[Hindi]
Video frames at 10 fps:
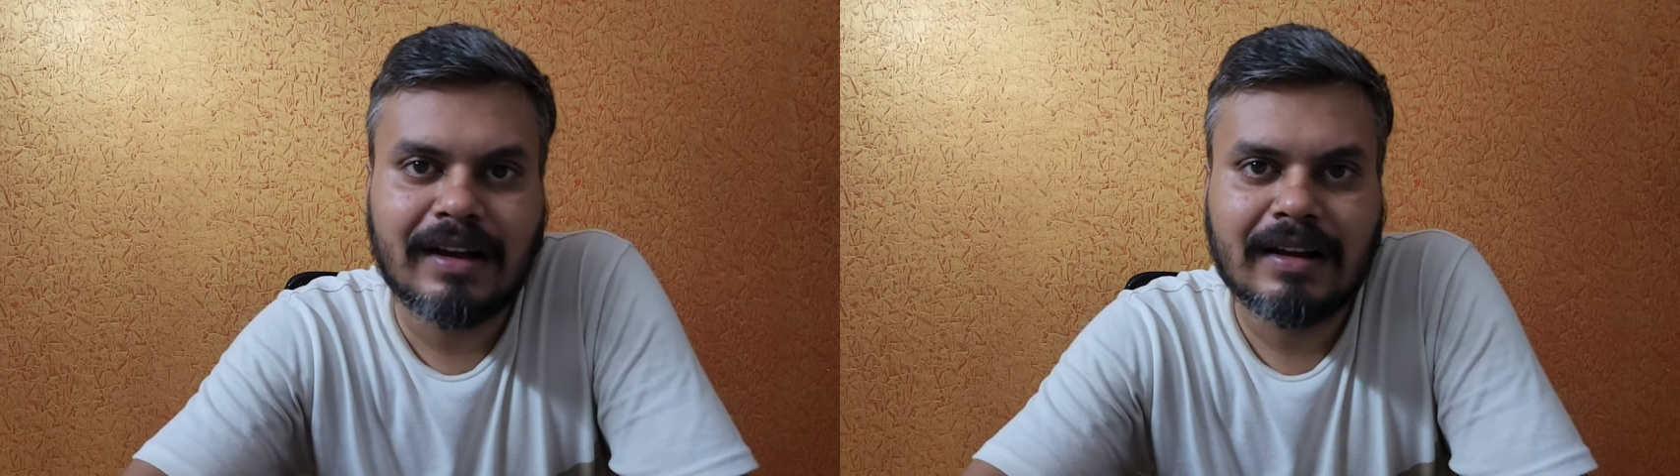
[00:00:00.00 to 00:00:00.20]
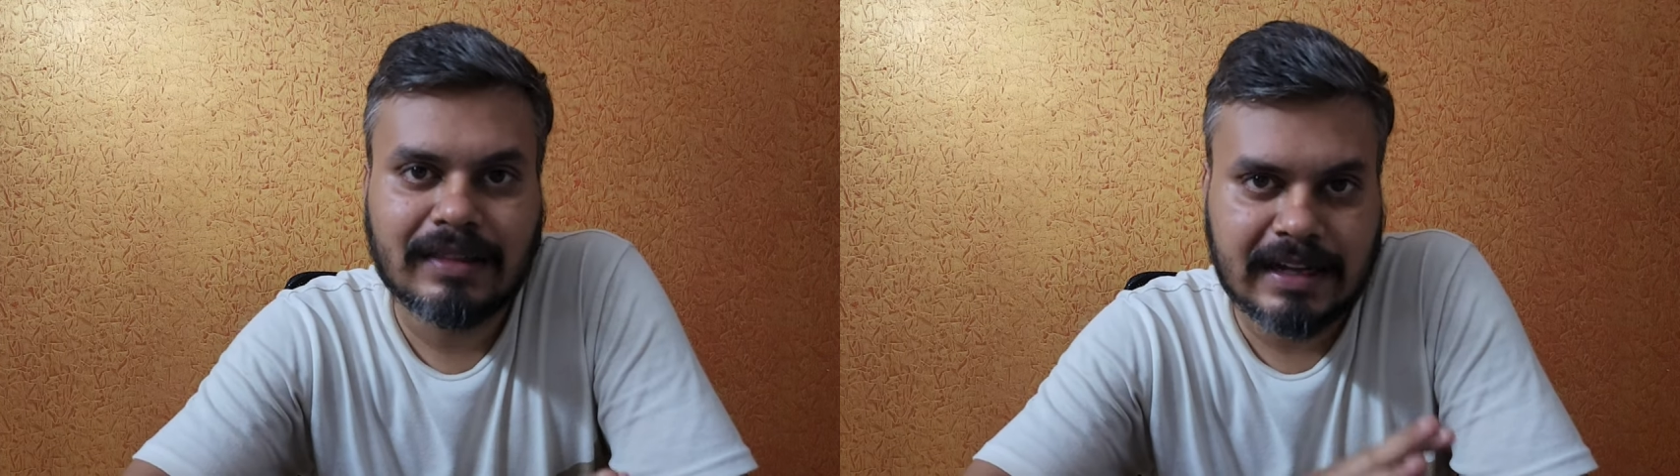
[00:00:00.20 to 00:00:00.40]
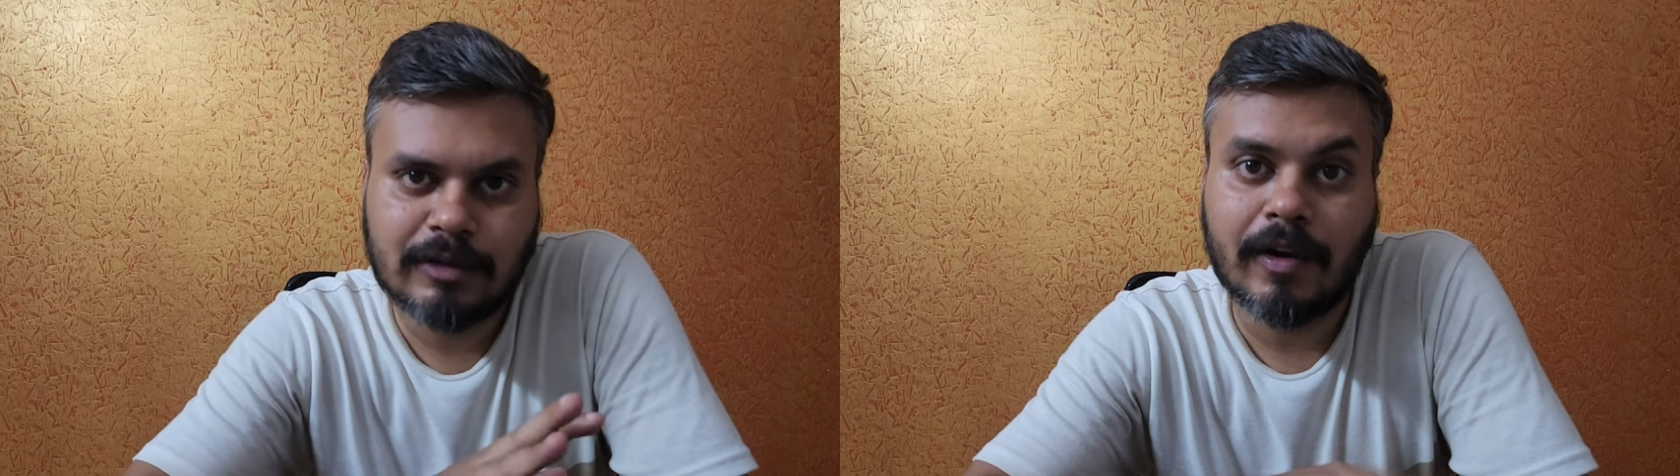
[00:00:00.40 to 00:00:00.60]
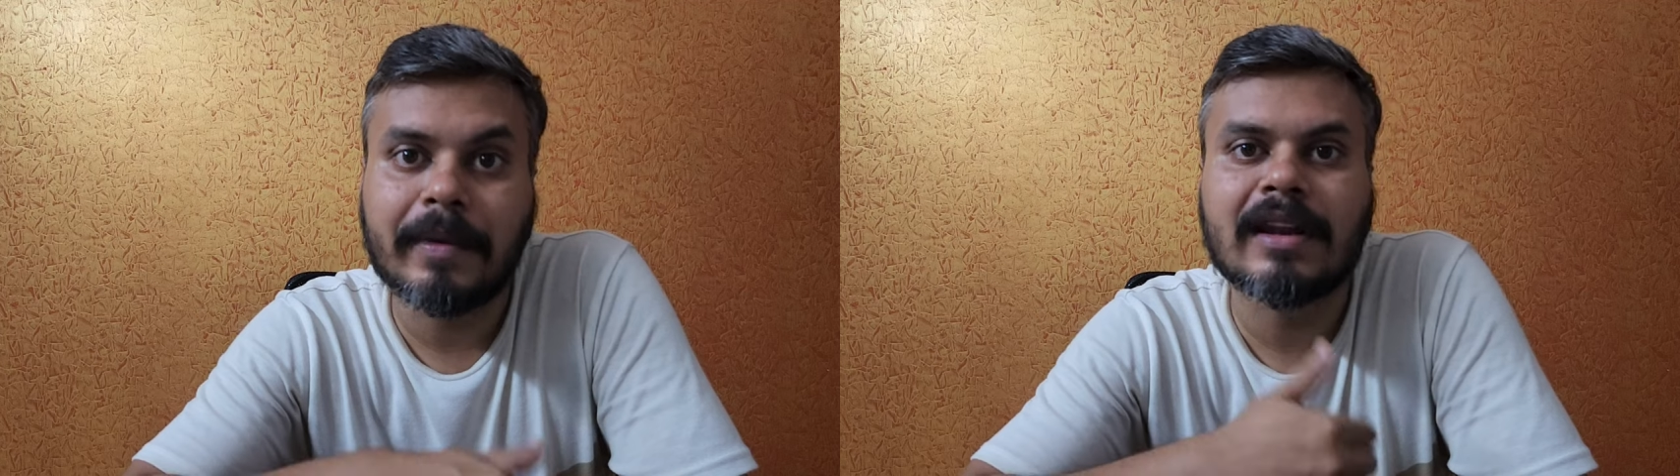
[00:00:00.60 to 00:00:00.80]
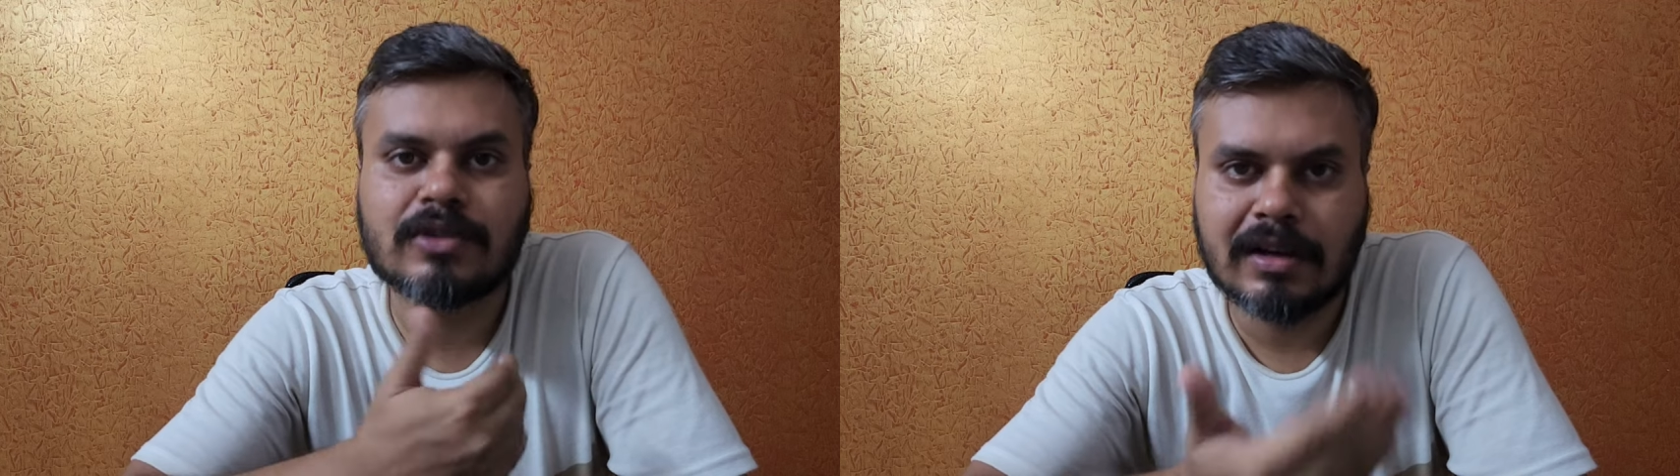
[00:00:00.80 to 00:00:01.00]
दैट्स वाई
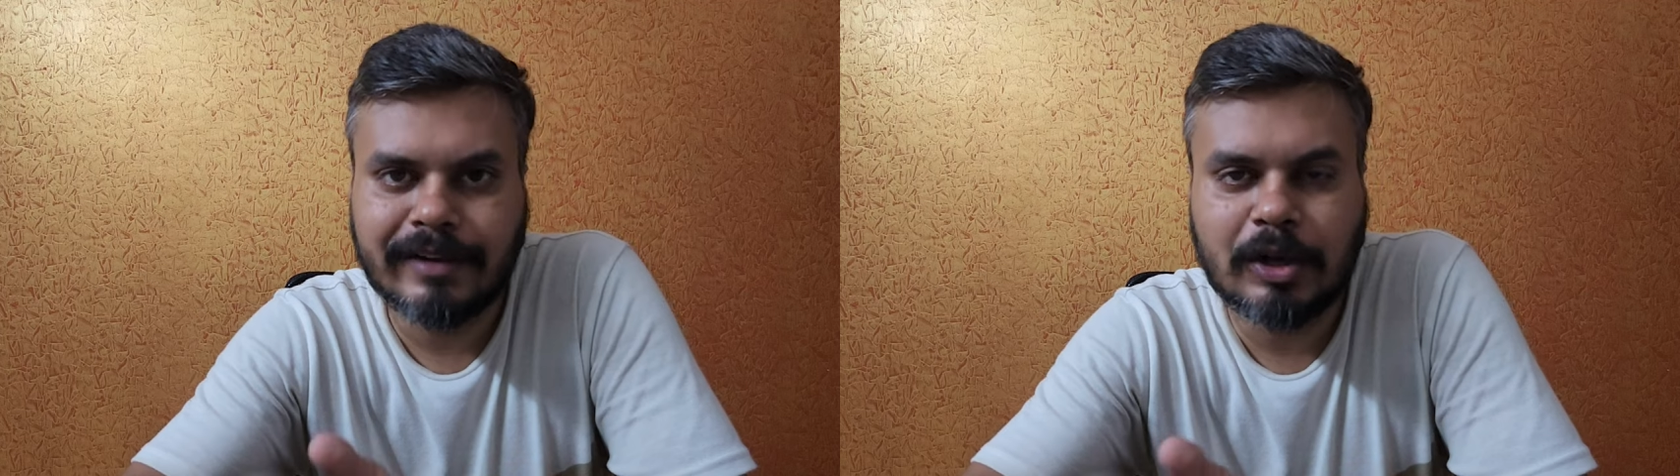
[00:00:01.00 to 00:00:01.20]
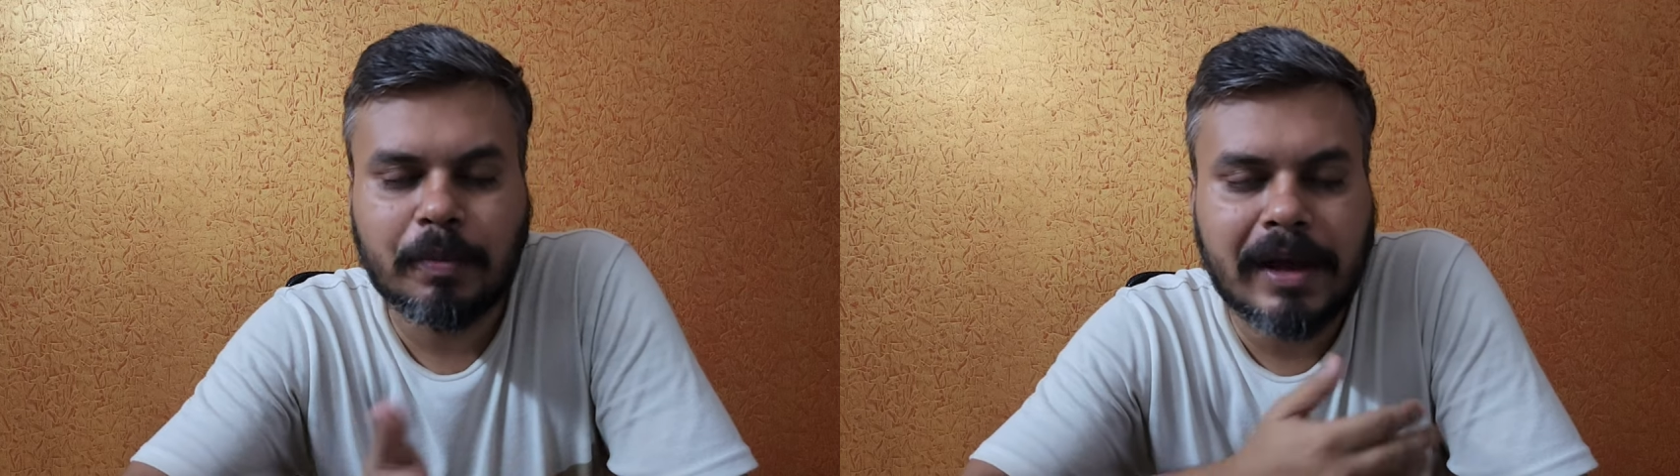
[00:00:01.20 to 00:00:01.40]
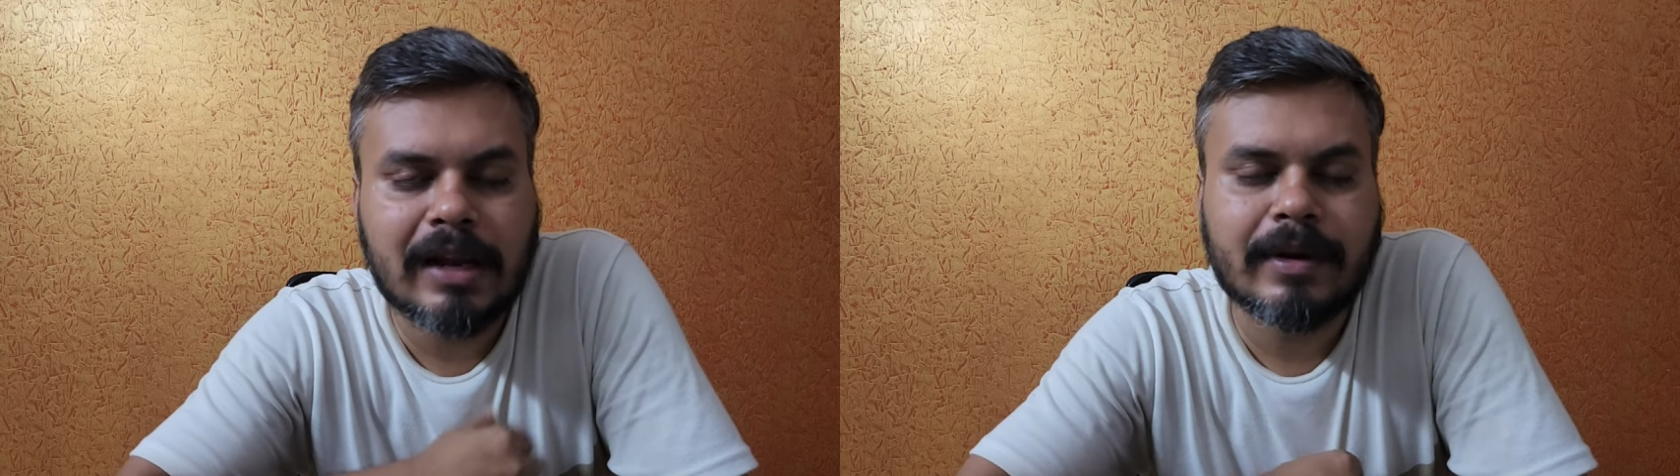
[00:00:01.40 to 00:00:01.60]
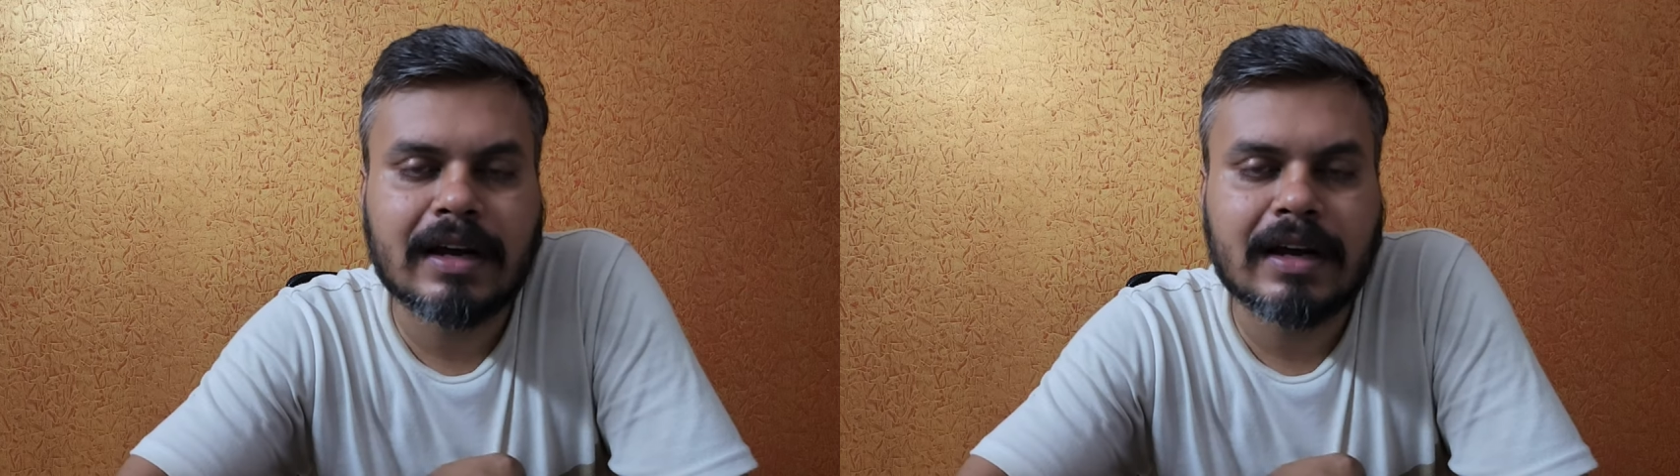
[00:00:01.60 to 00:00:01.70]
मैंने उसका वीडियो पहले बना